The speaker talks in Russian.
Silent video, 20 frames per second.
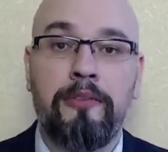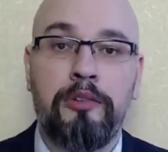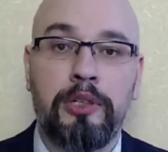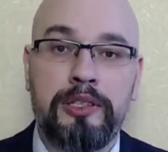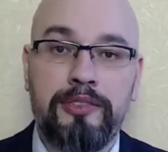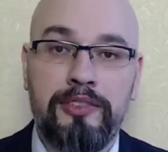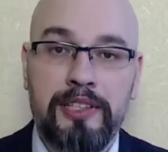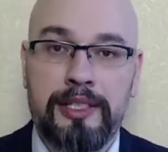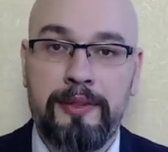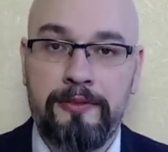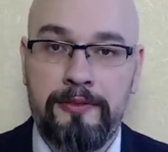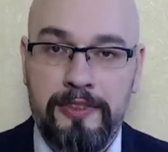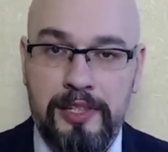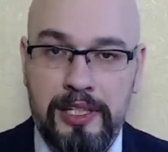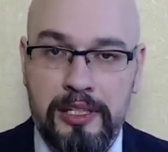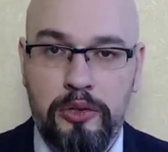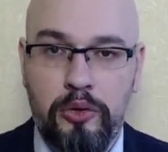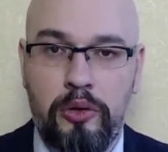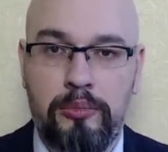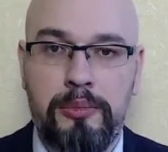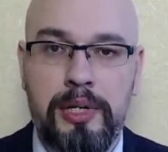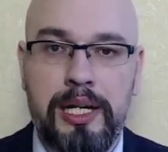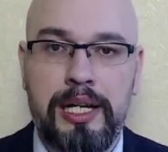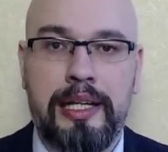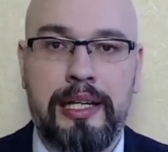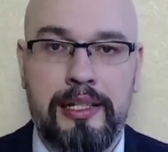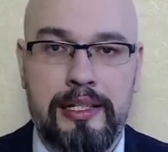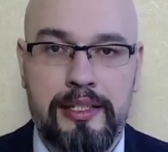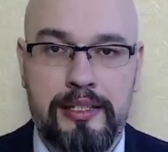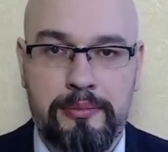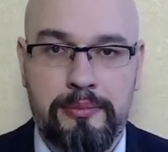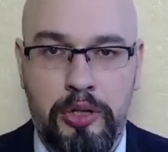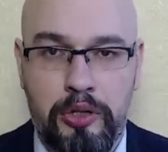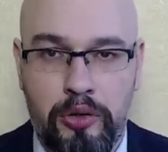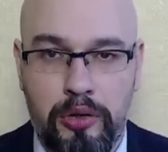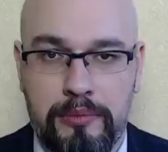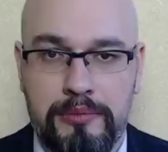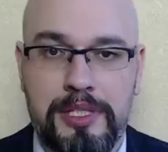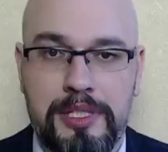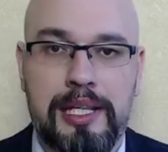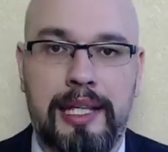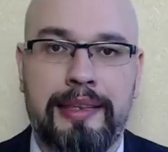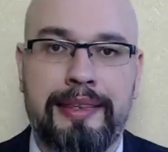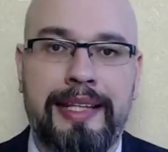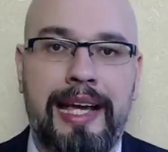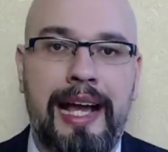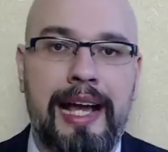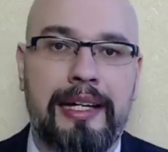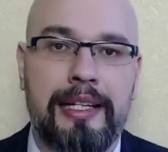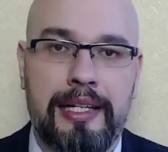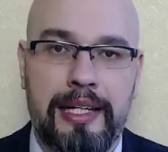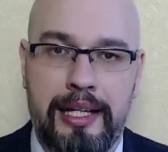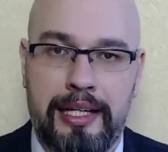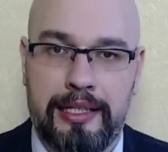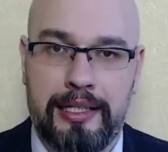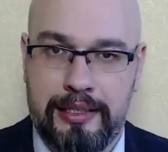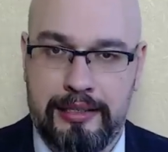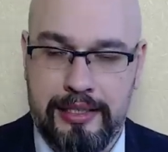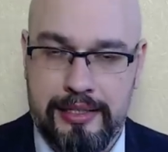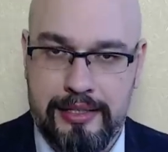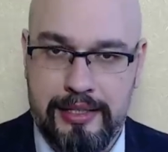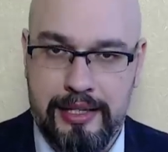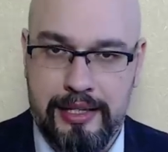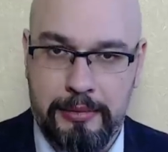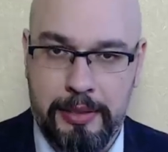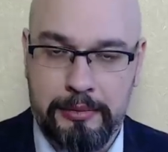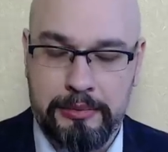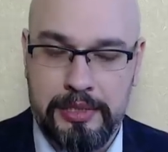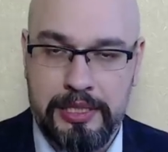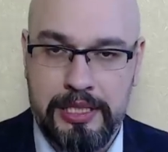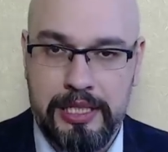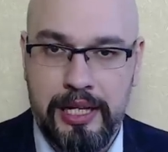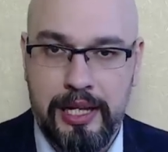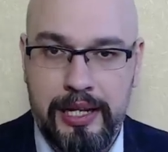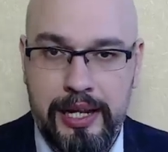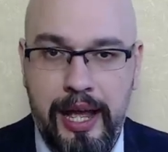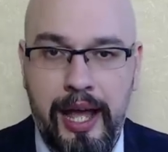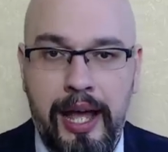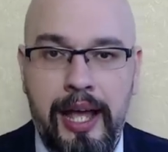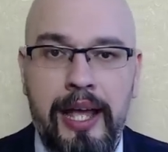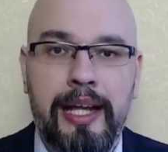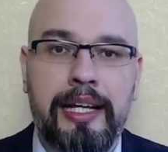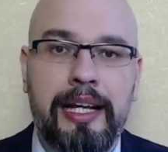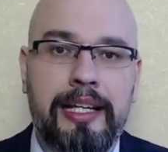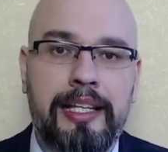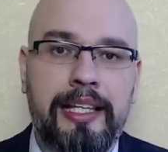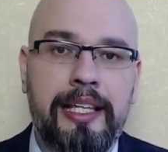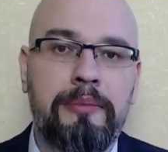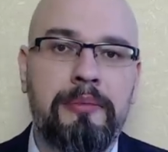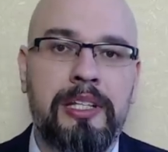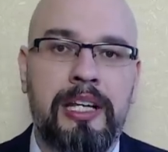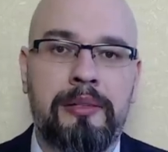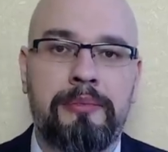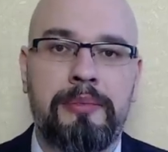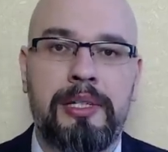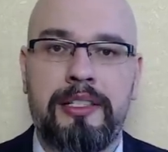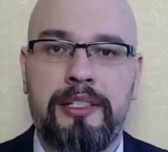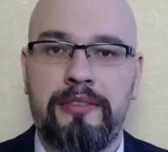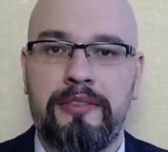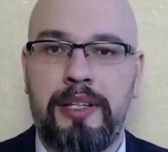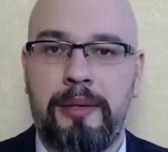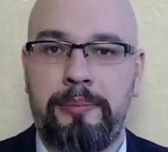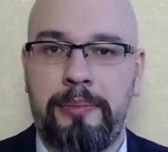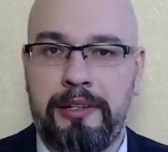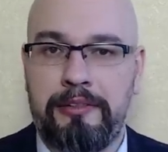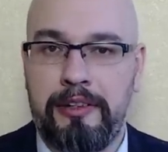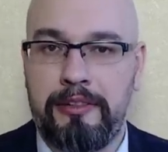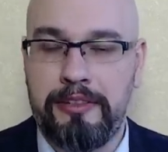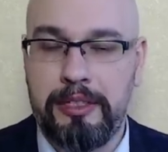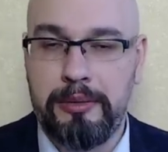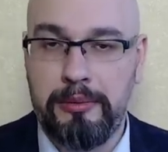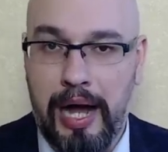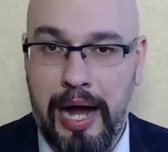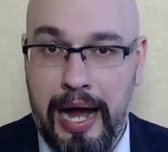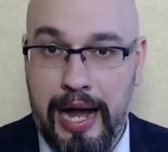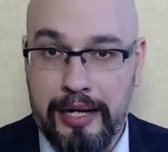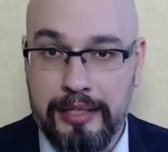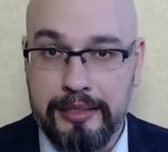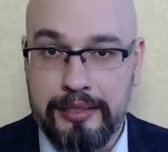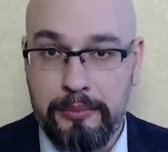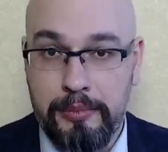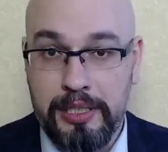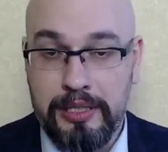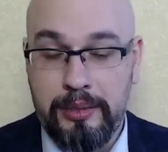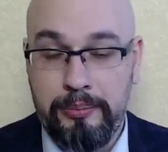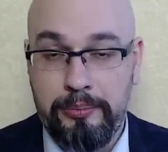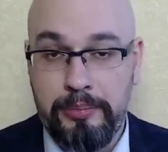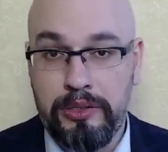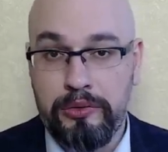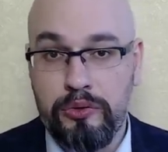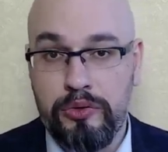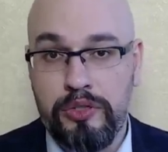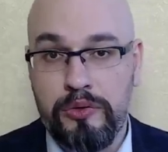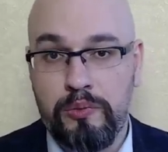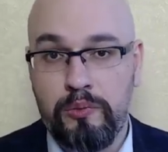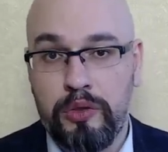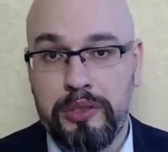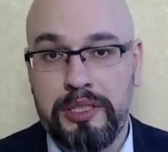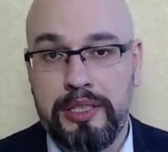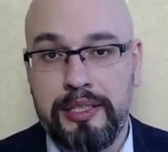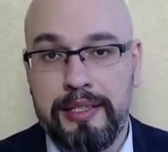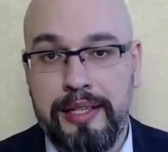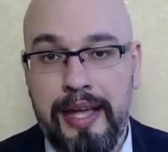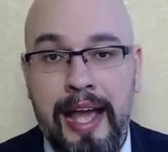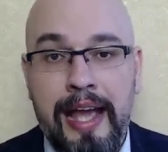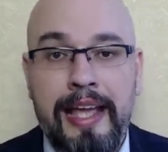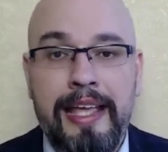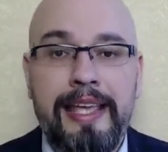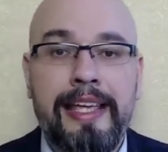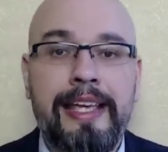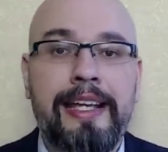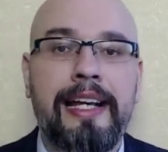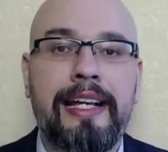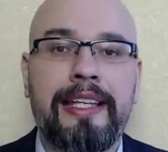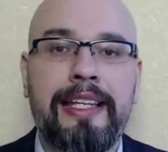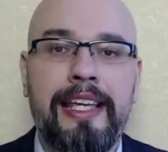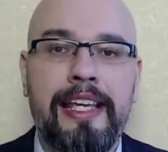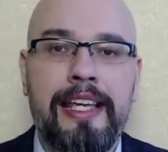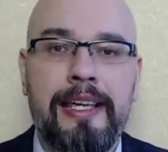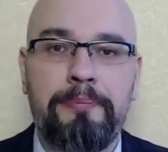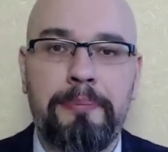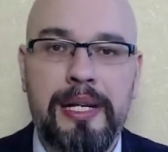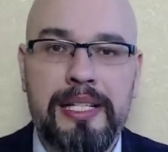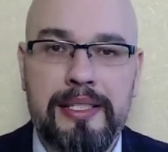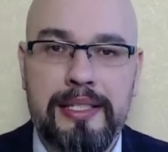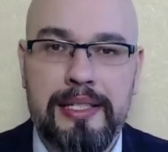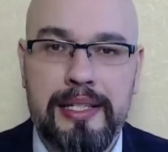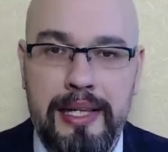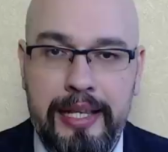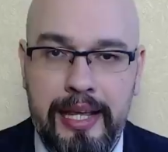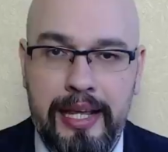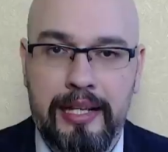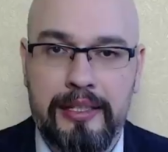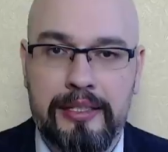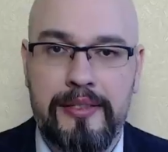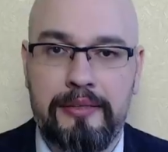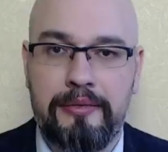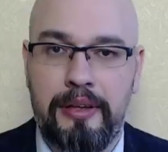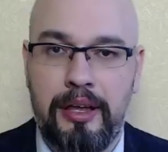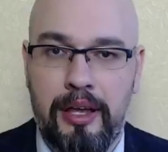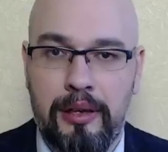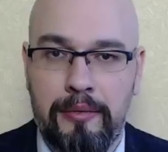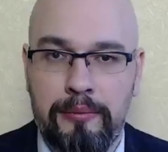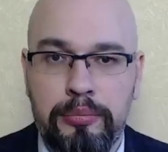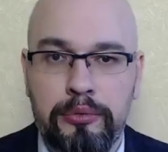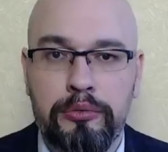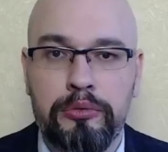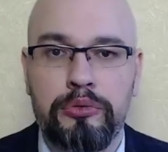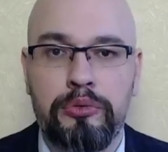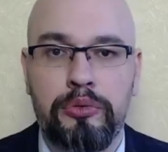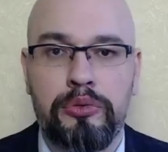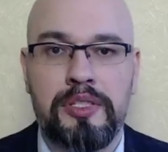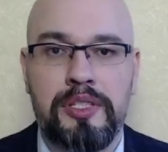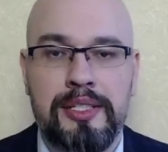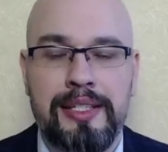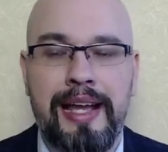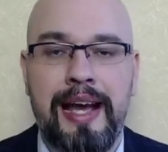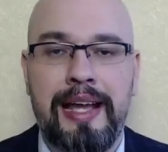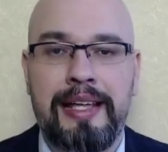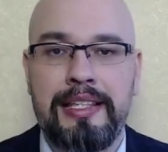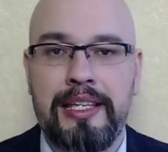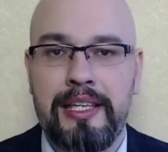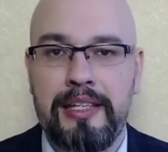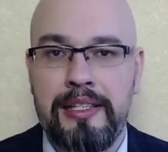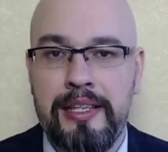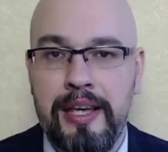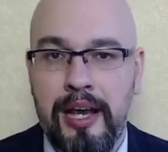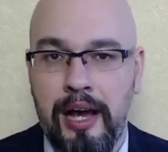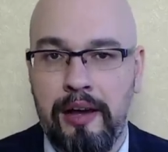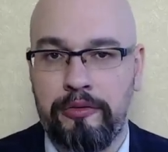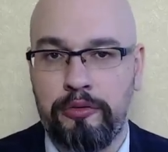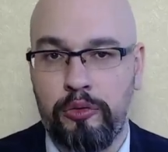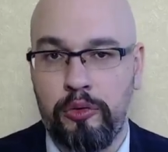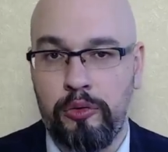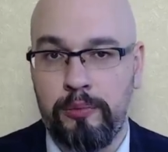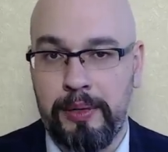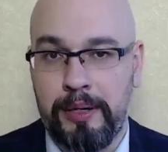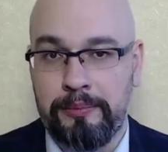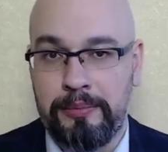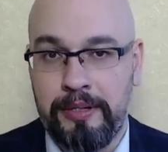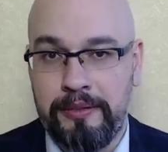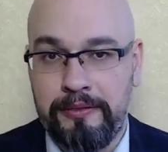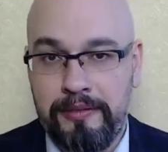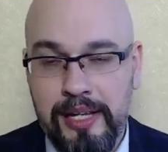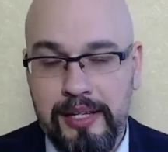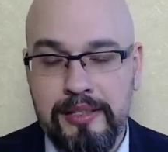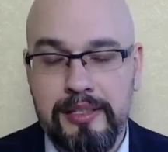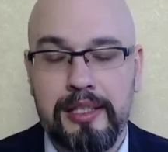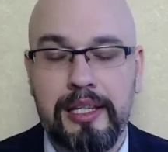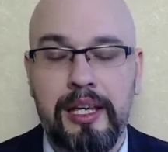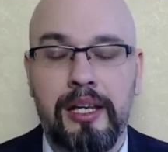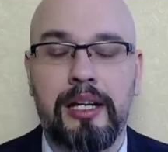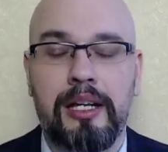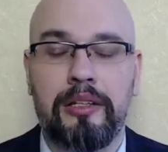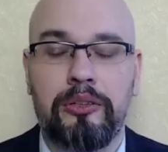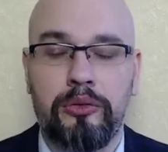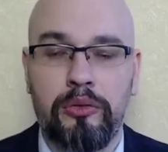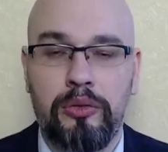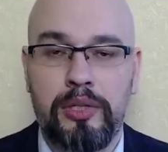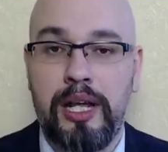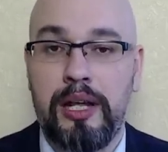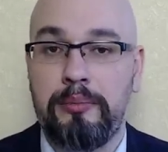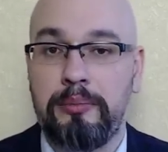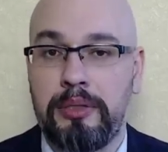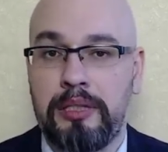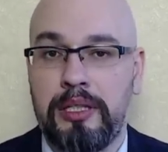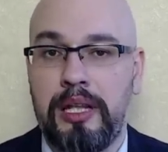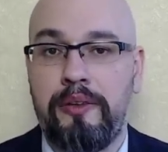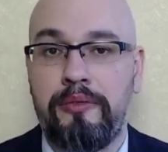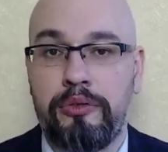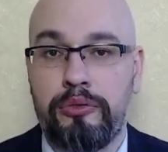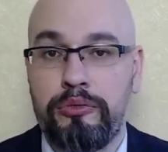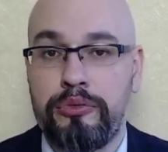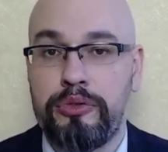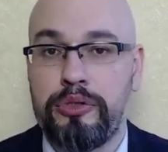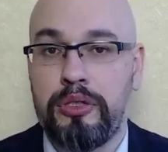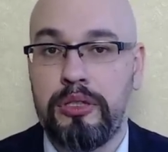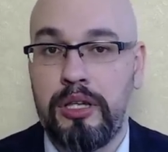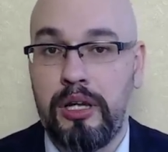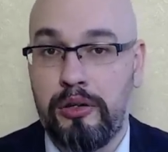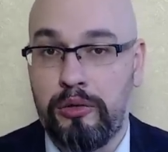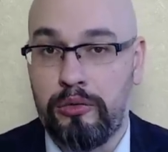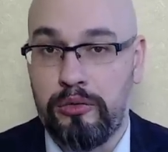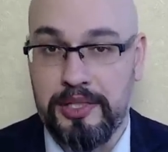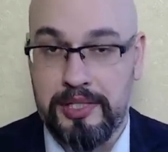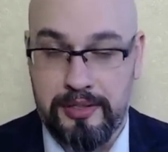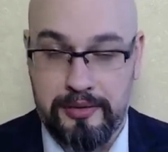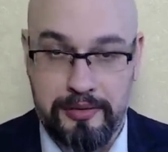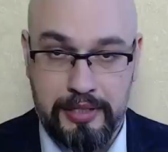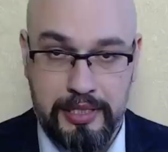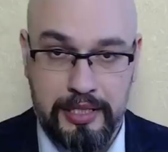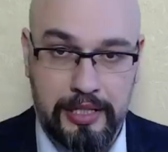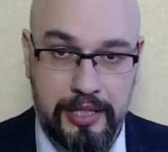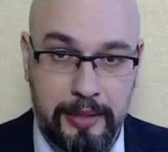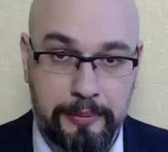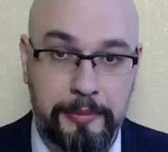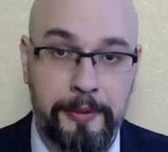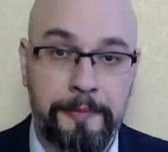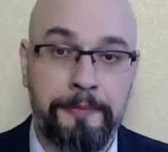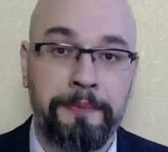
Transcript: Вот в этом видео мы и разберемся, так ли это на самом деле, каким нормативно-правовым актом это предусмотрено и какие последствия будут за неявку по повестке, которая была вручена родственникам.